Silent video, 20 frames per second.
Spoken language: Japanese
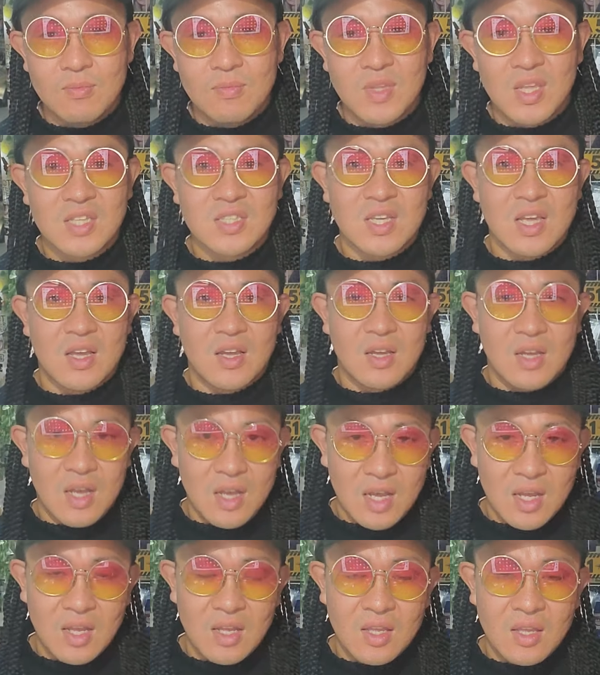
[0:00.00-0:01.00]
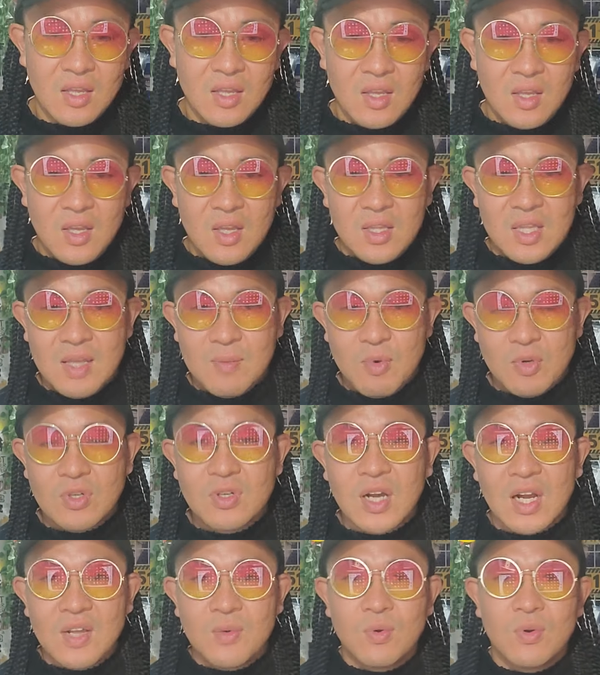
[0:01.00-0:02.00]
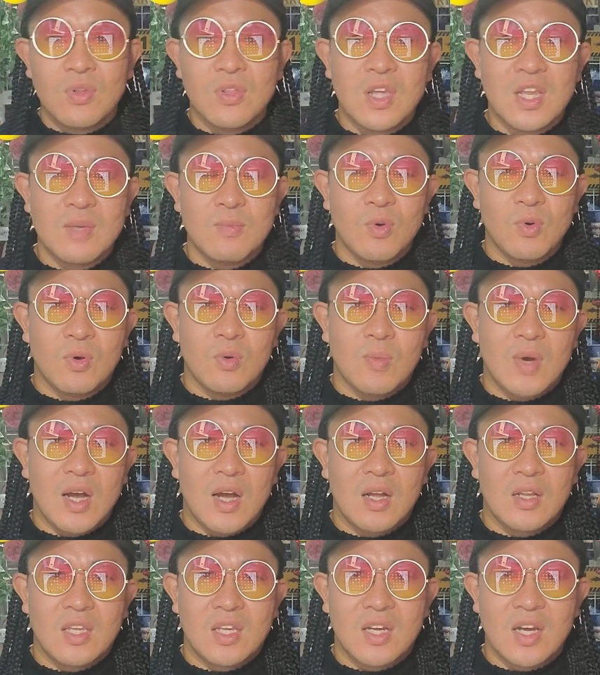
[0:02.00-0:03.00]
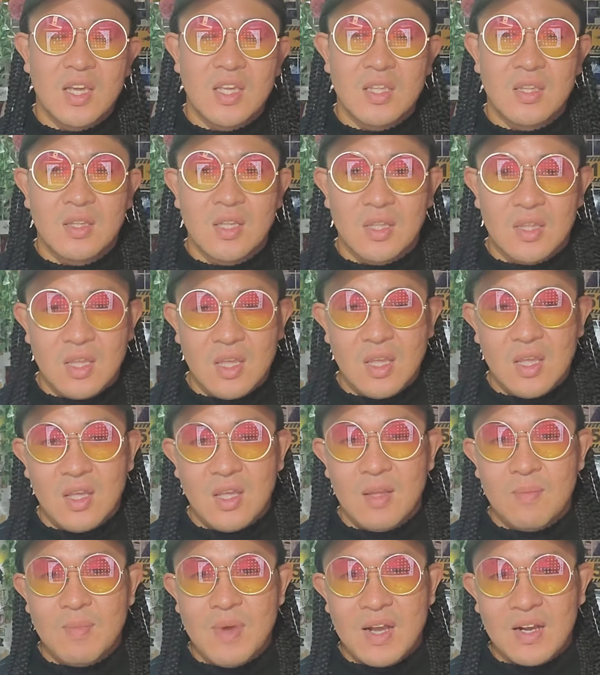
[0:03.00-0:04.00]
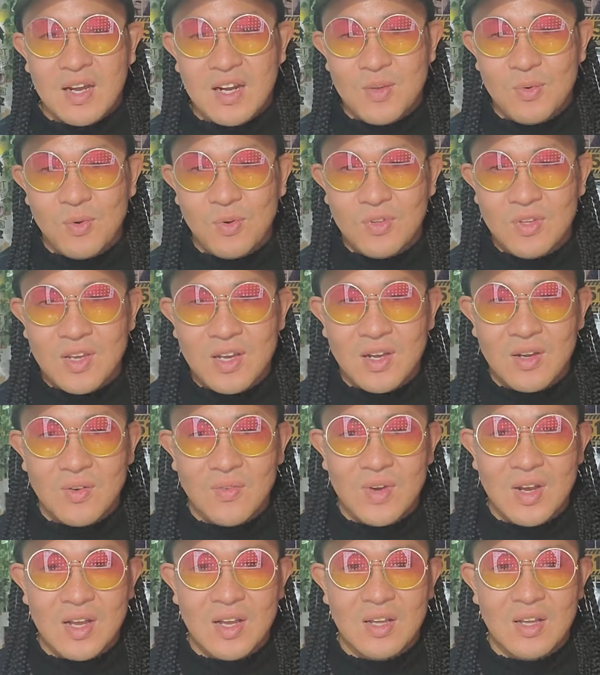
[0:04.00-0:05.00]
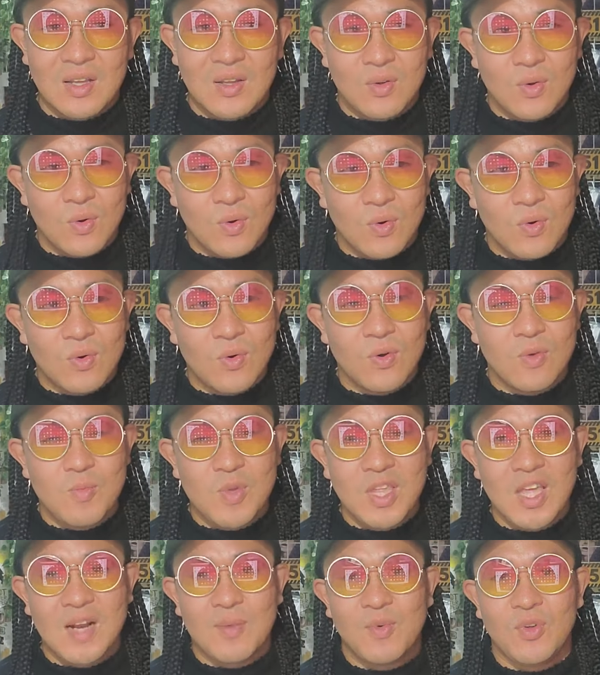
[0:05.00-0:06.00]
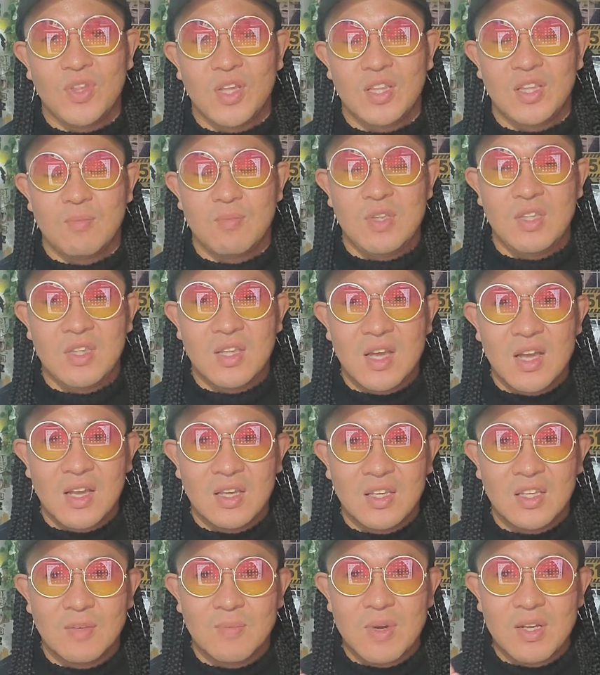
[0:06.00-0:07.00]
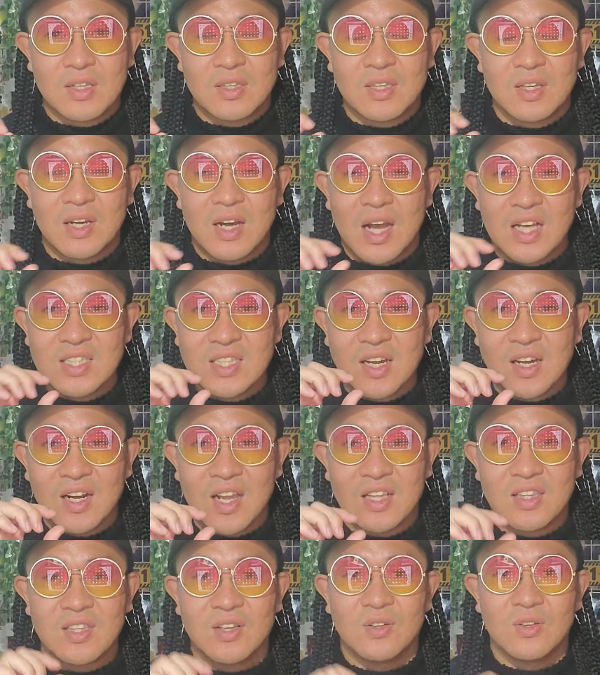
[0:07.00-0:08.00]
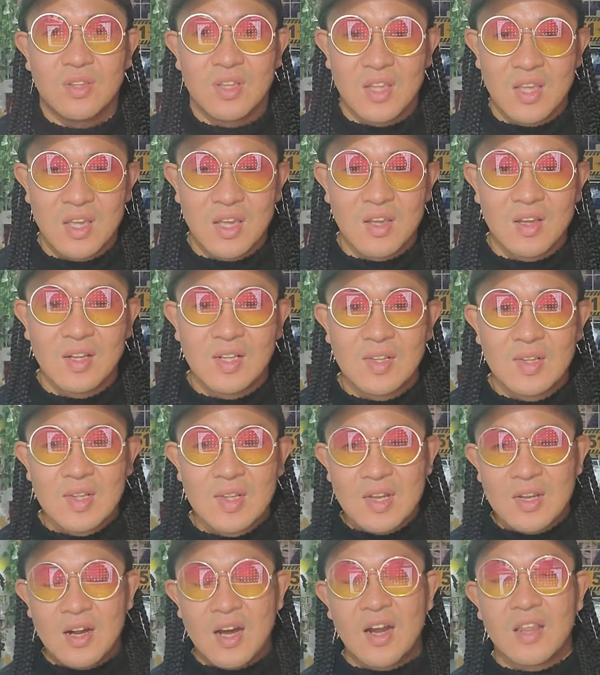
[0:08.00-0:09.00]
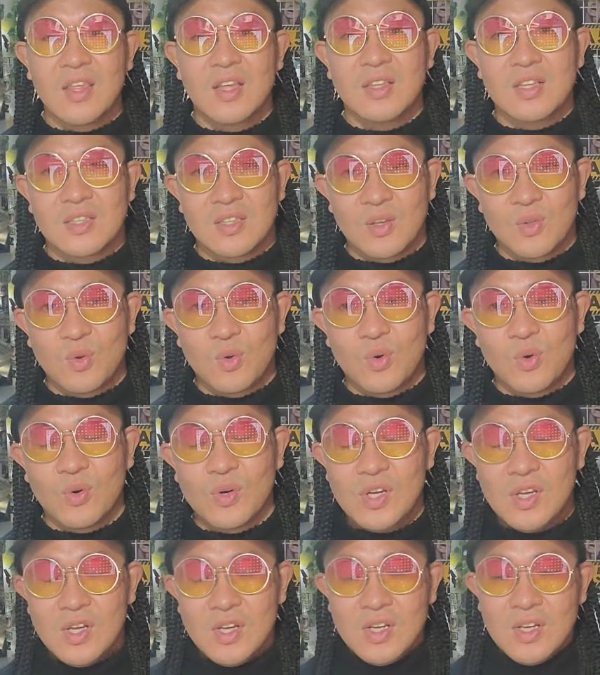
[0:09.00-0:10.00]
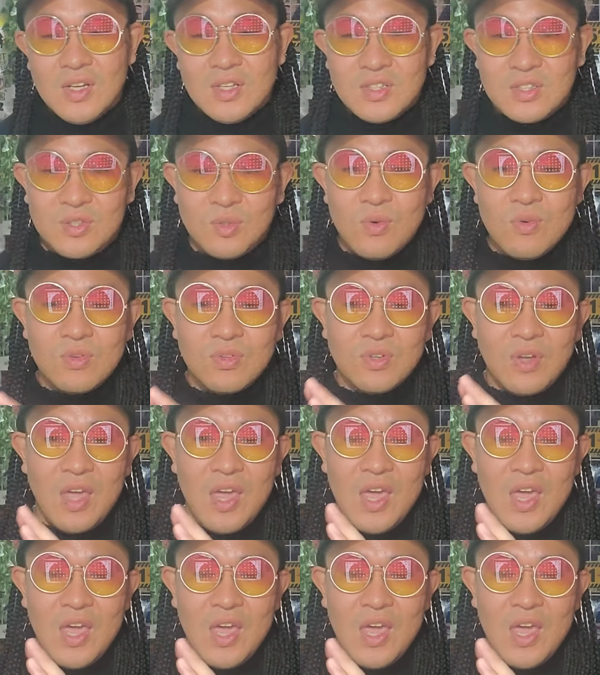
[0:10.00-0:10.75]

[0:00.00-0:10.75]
皆さん。はい。で、僕カリフォルニアにもまあ2回行ってて、まあカリフォルニアは合法みたいなもんなんで、みんな昼間ってか朝からやってるんで、あれなんですけど、すごく